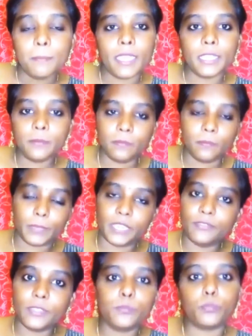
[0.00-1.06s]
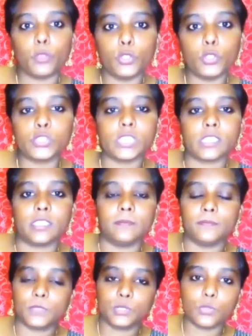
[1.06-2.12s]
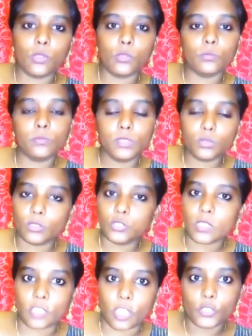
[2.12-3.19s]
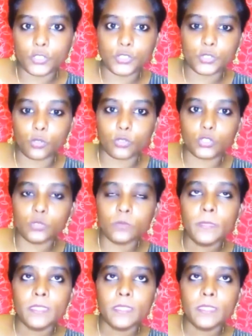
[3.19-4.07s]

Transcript: మనం బెనిఫిట్ పొందొచ్చు ఇక్కడ సో మీరు కొంచెం అది ఆలోచించుకోవచ్చు